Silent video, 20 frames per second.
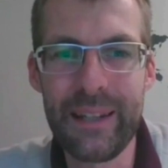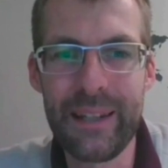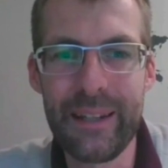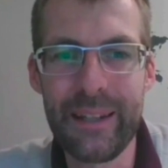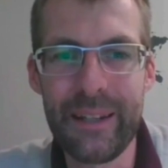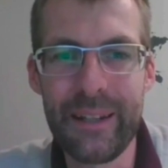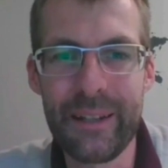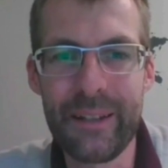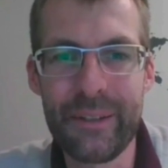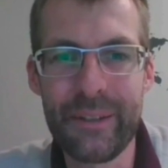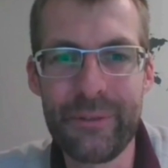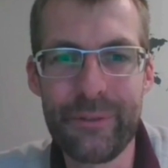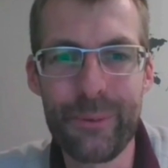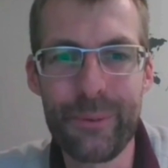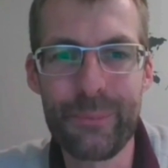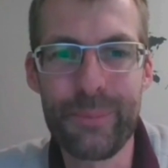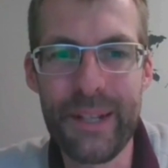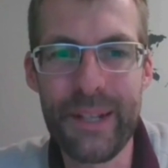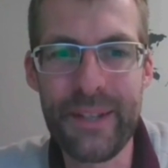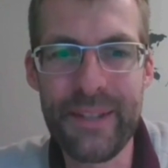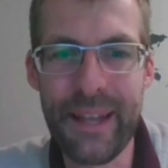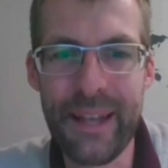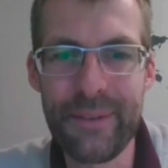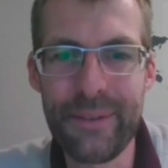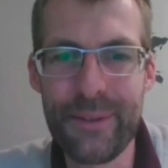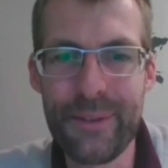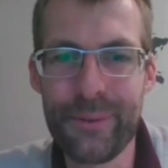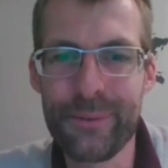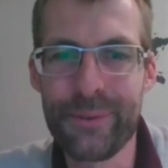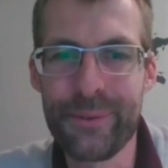umstellen von
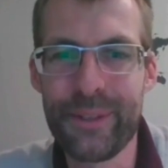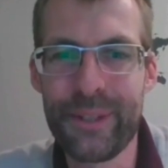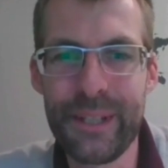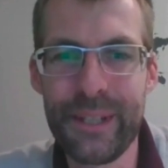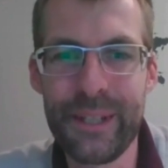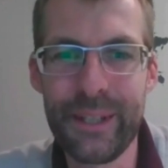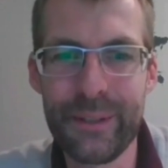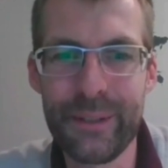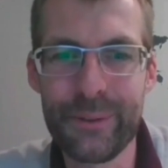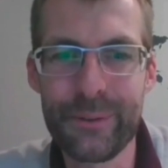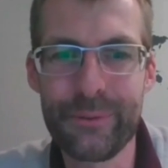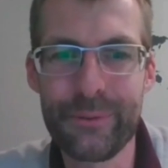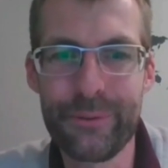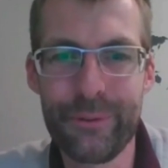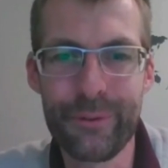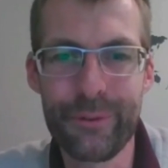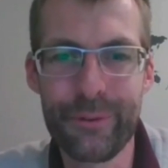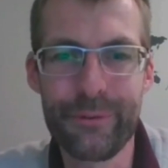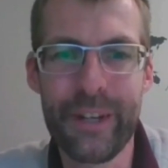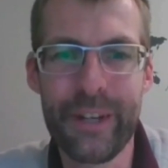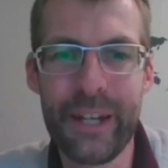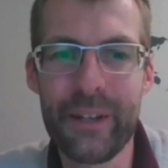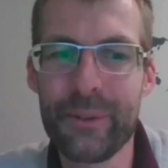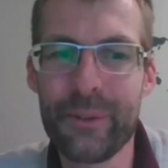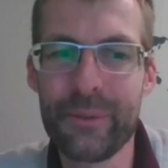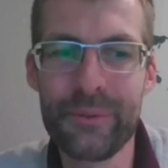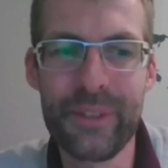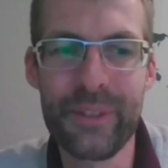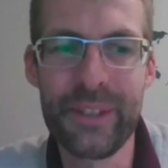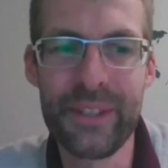Präsenzunterricht auf,
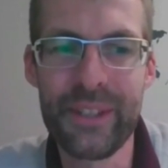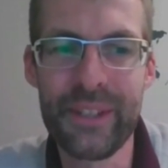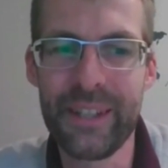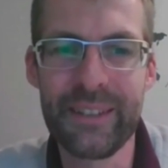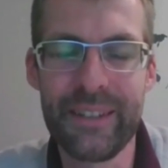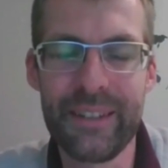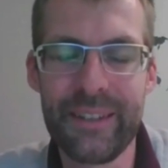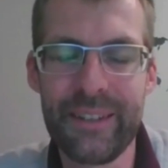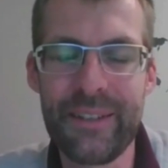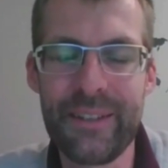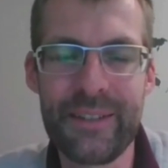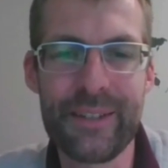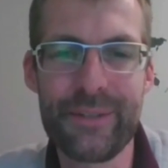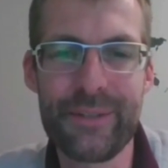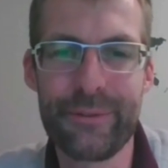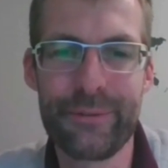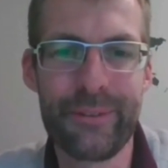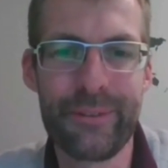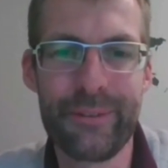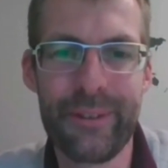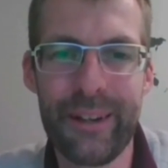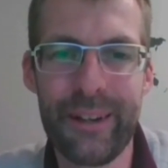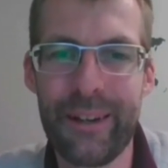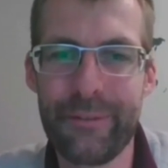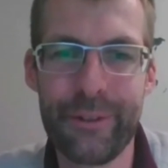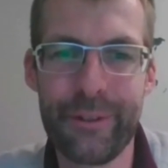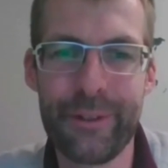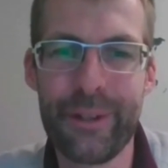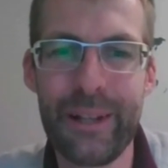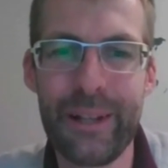auf Fernunterricht, das ist
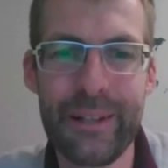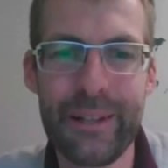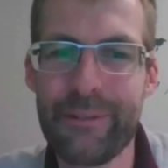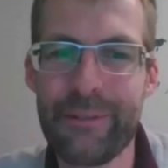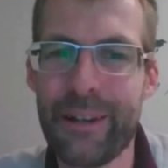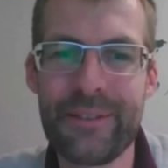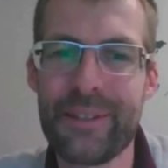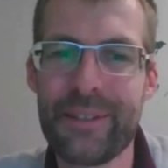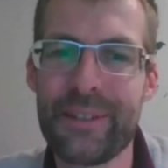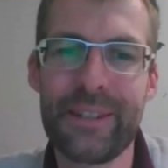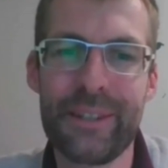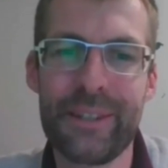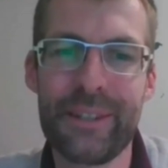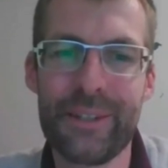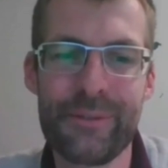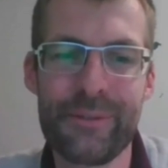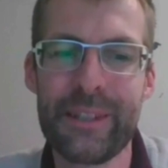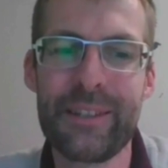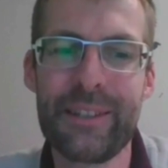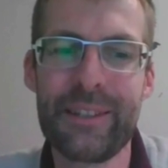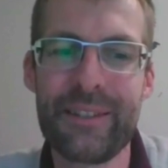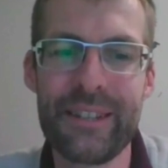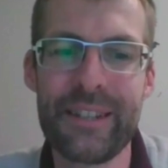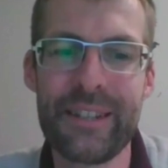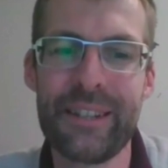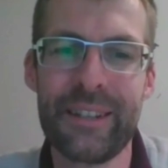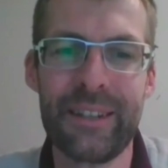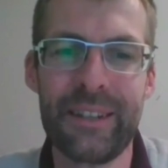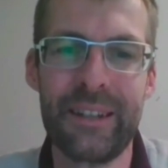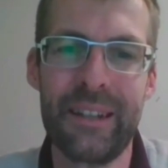für alle wahnsinnig
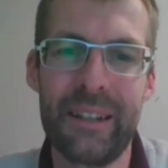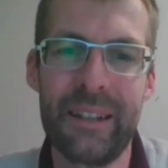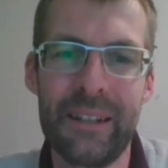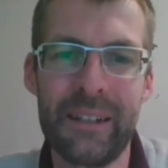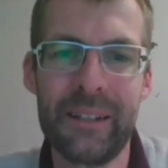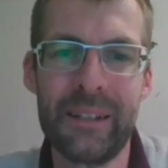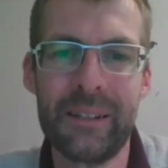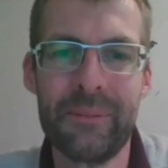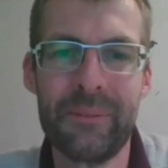schwierig gewesen.